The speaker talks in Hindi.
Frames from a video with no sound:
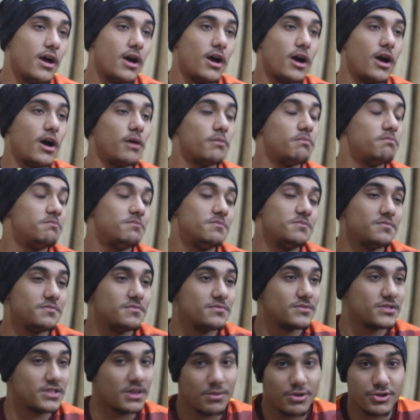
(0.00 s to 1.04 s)
आ,
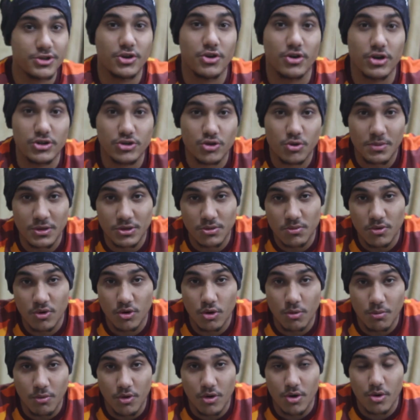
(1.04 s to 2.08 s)
समझ गए होगे जो मैं तुम लोग
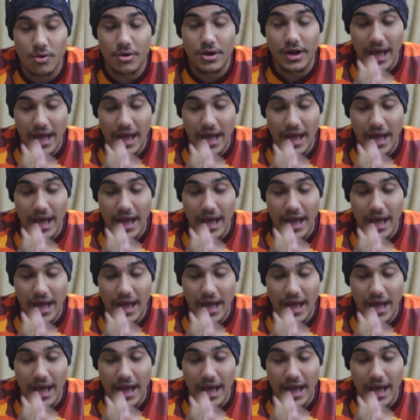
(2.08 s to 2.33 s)
को बोल रहा हूँ